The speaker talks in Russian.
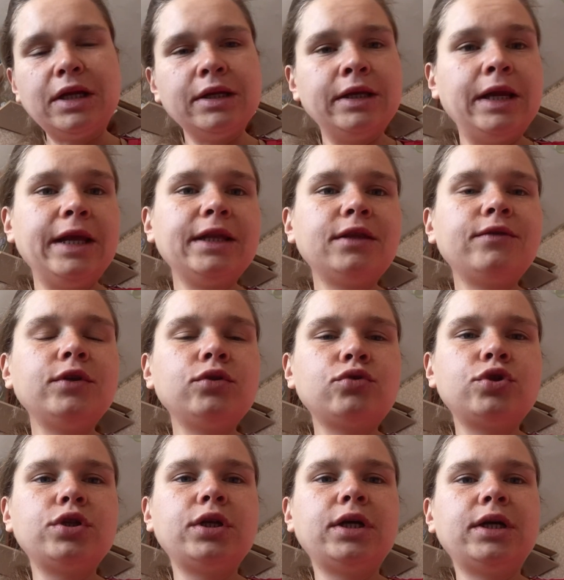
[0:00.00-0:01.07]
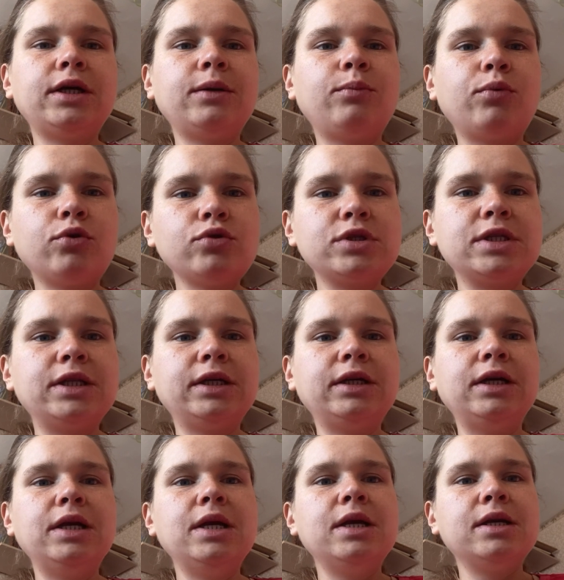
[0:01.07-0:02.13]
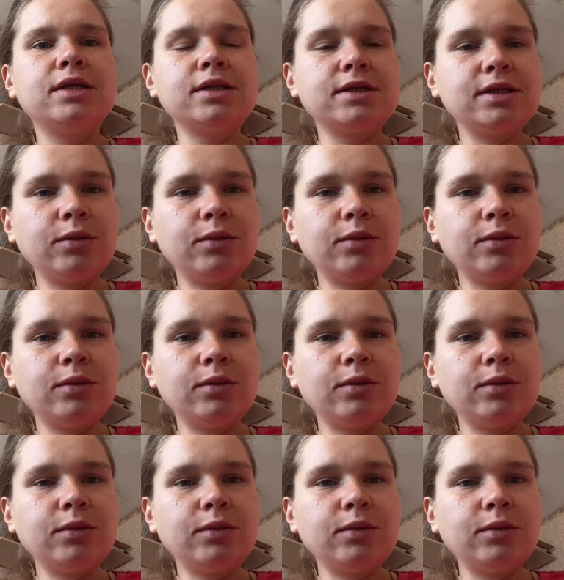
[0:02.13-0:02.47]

Для этого нужно просто э,